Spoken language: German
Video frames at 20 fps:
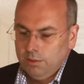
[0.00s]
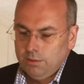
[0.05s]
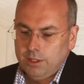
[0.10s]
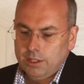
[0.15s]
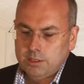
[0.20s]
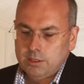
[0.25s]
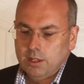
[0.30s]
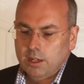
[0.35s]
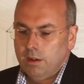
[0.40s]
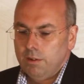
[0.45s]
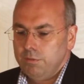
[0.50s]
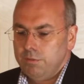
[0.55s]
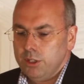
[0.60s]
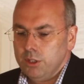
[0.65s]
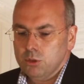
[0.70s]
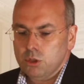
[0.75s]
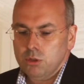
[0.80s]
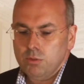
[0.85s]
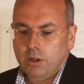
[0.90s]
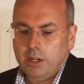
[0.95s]
Deswegen haben
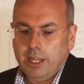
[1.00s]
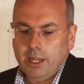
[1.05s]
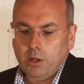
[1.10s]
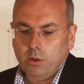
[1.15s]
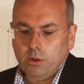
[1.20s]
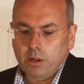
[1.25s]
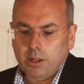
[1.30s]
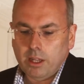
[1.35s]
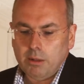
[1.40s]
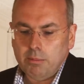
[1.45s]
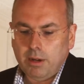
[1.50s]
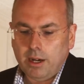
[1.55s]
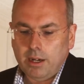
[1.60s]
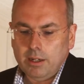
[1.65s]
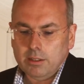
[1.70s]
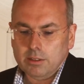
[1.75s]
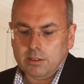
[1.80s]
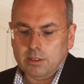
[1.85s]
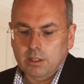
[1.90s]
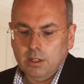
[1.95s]
wir uns Überlegungen
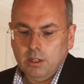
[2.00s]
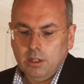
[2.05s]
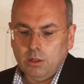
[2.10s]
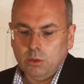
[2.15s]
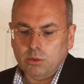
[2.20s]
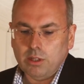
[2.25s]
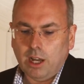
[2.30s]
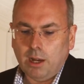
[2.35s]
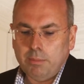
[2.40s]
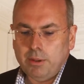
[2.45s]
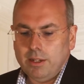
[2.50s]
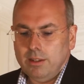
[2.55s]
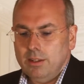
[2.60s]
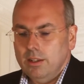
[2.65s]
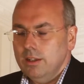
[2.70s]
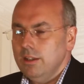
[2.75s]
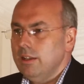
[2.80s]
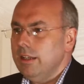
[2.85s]
gemacht und haben ein